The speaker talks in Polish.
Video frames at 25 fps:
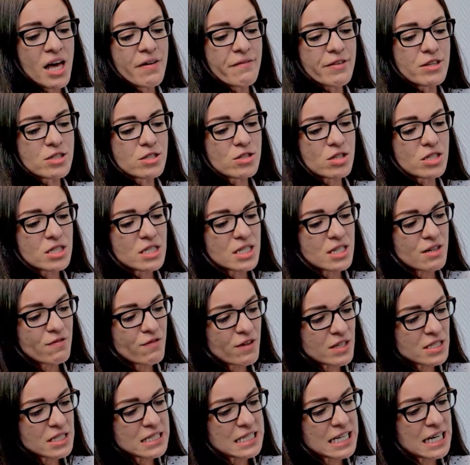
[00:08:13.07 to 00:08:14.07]
Więc to jest
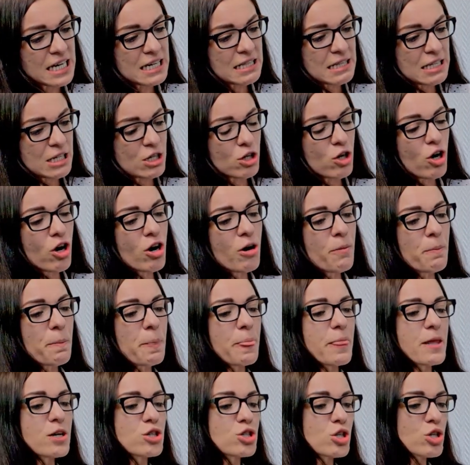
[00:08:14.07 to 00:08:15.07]
kwestia tego,
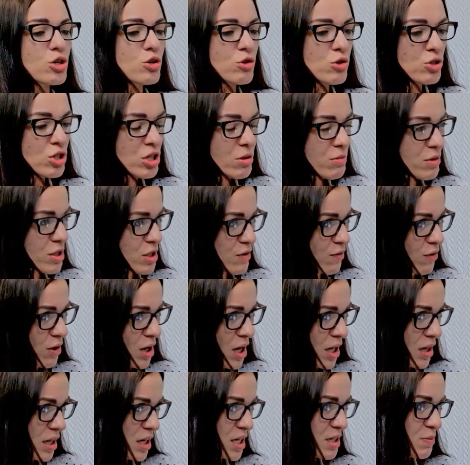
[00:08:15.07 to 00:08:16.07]
że chronimy swój
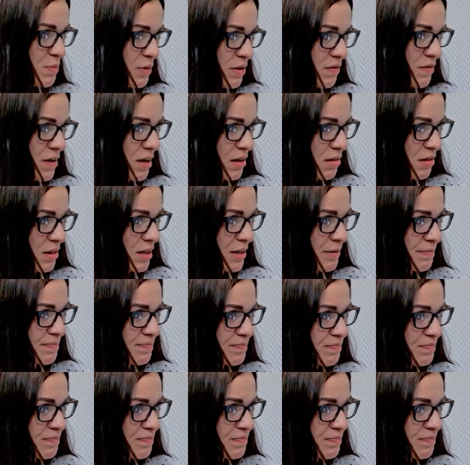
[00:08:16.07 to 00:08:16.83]
adres prywatny,